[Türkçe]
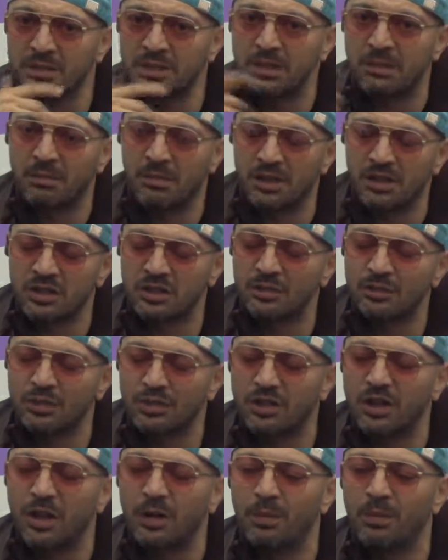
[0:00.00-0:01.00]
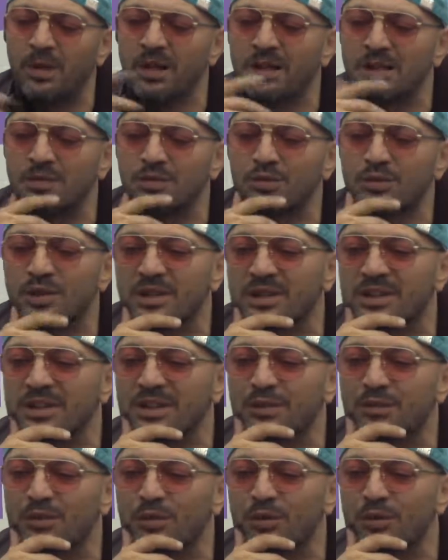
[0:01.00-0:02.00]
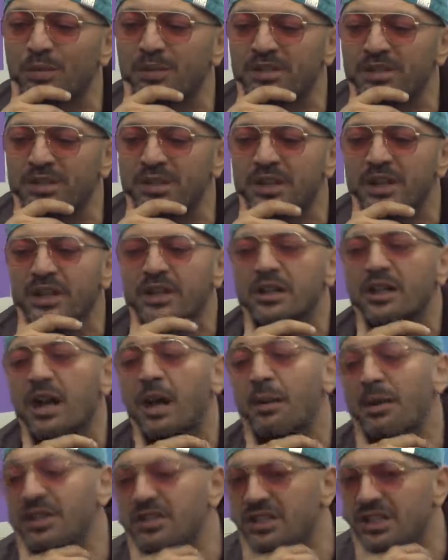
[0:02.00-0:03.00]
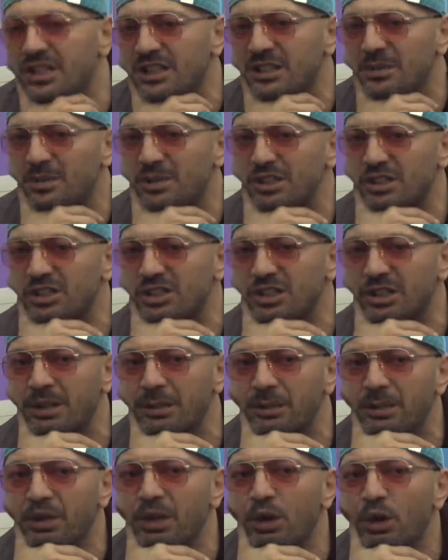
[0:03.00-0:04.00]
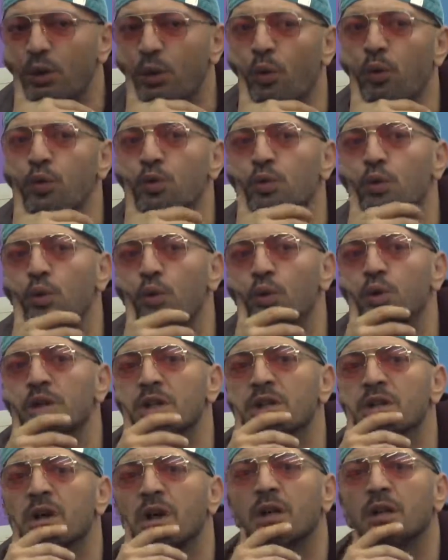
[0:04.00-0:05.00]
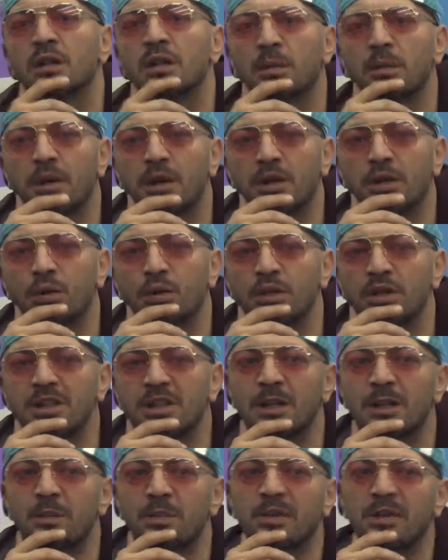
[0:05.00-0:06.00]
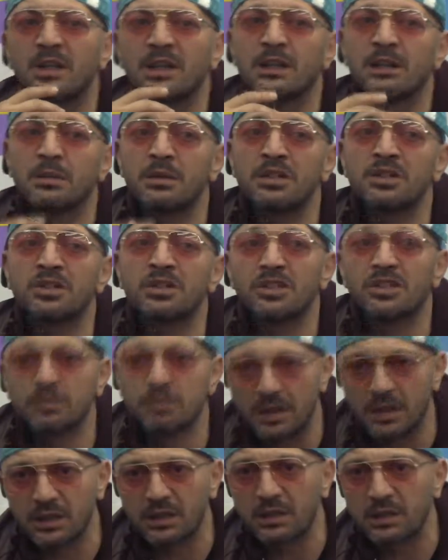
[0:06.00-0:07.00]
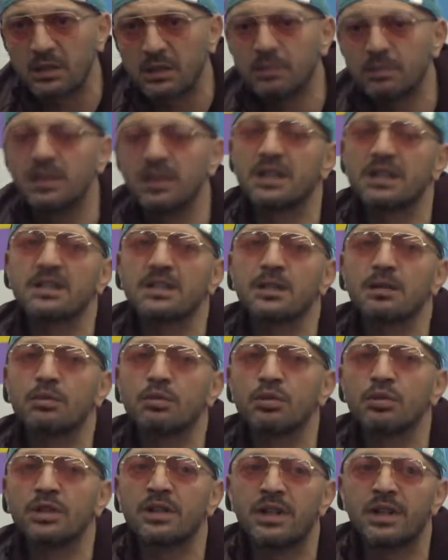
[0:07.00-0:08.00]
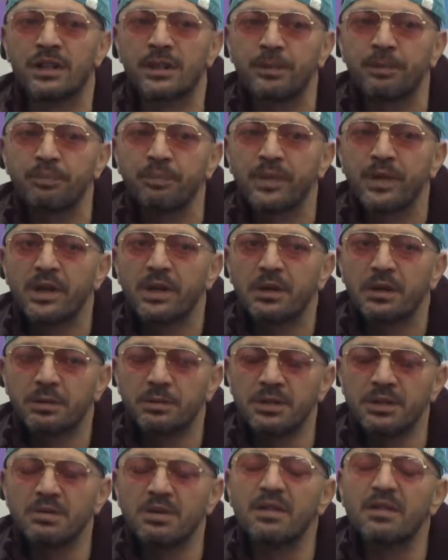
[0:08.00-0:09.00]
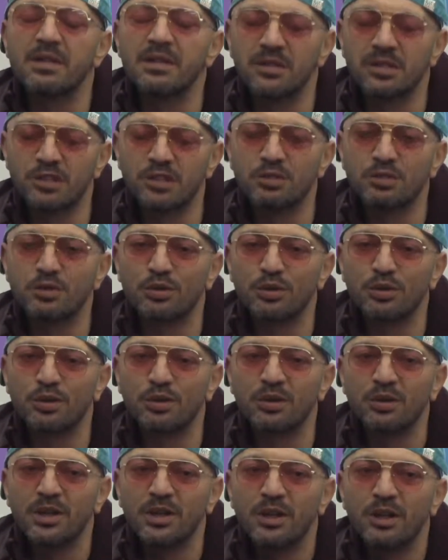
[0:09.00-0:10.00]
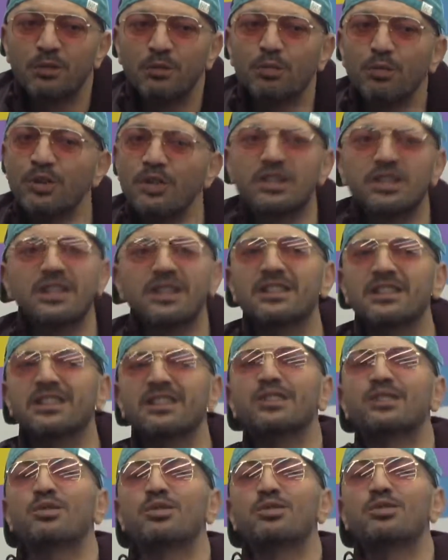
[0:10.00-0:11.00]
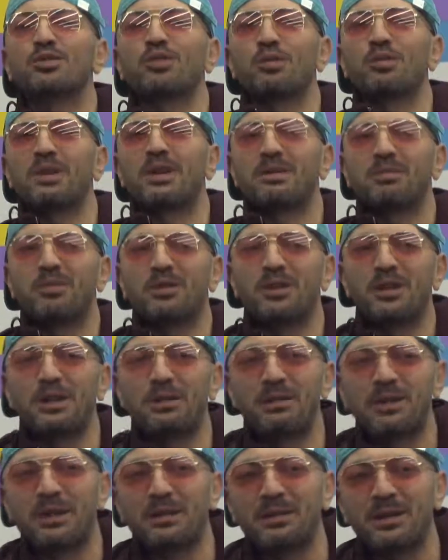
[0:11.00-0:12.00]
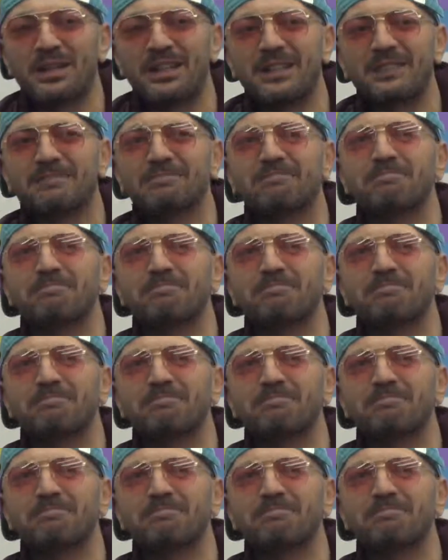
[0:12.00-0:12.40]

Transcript: en başta büyük kabiliyetin ustalarından biri olması hemen çekti çektiğinin içine onun oyunlarını anlamak, onun kitaplarını anlamaya çalışmak biraz daha bugünlerde bizim avantajımız oldu. Bu insanlarla dost olmak böyle ne bileyim hani